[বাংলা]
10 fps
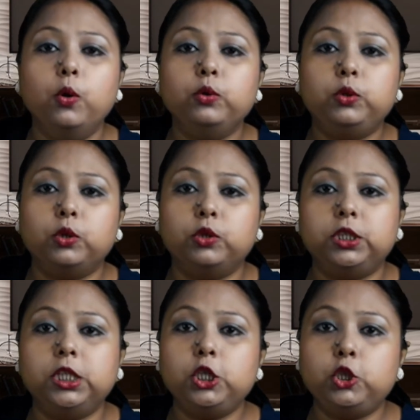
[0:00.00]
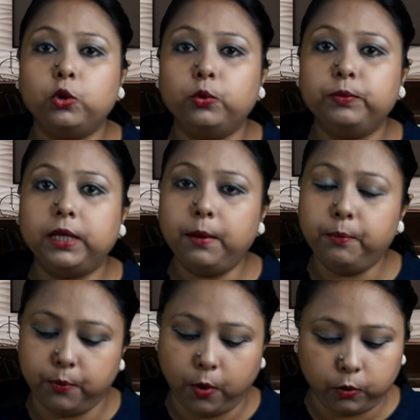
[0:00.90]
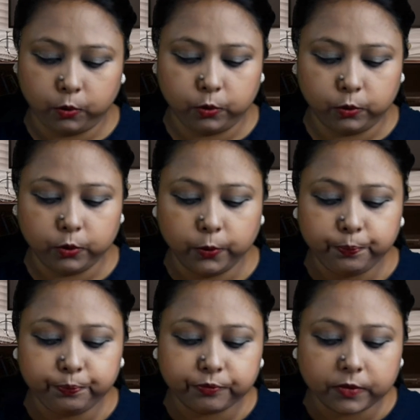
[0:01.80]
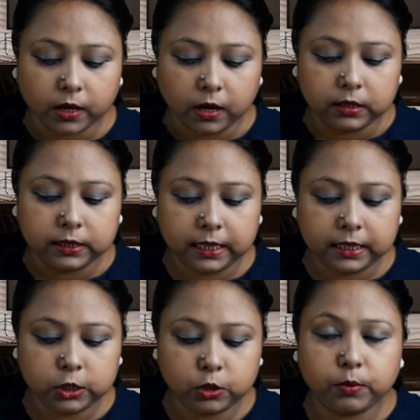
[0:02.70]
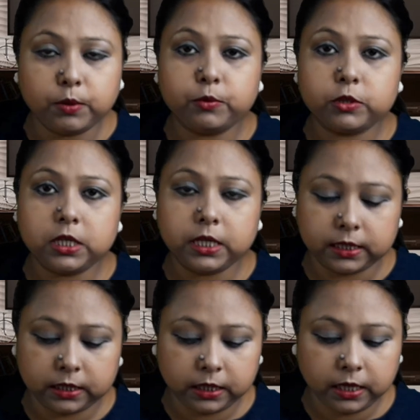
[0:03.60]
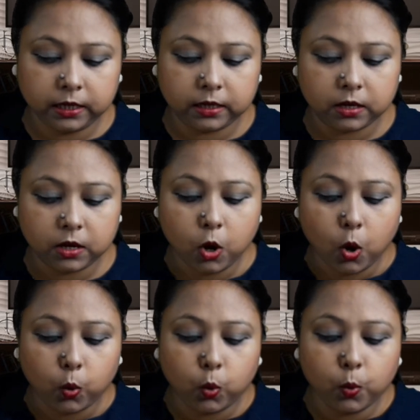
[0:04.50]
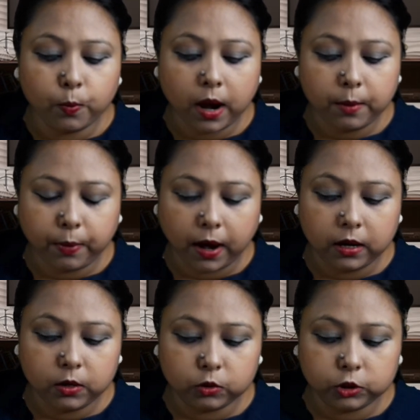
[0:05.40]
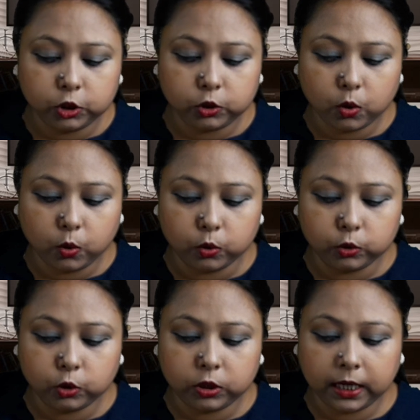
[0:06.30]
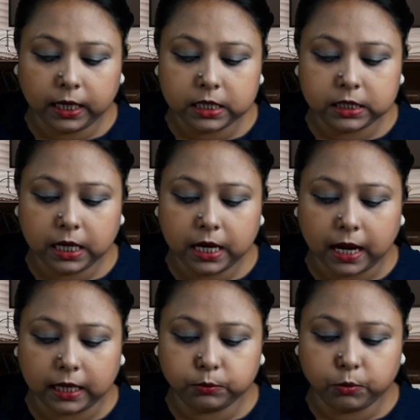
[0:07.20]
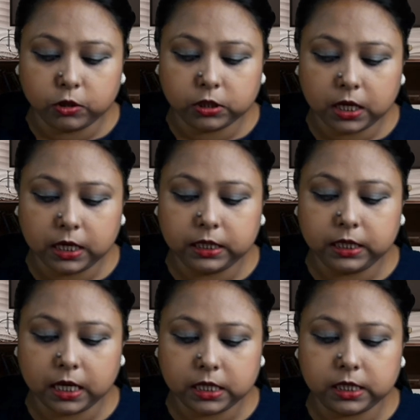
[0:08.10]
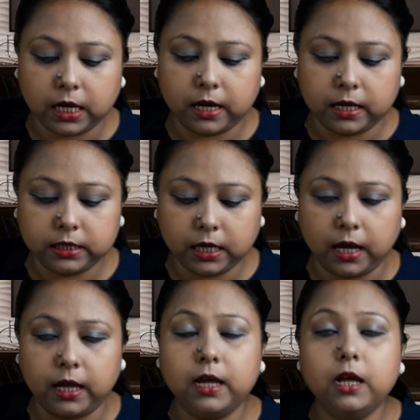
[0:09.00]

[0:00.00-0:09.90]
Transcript: উত্তর হচ্ছে সোমদেব ভট্ট তেত্রিশ নম্বর প্রশ্নে যাচ্ছি কুমার পাল রচিত গ্রন্থ থেকে যে রাজবংশের ইতিহাস জানা যায়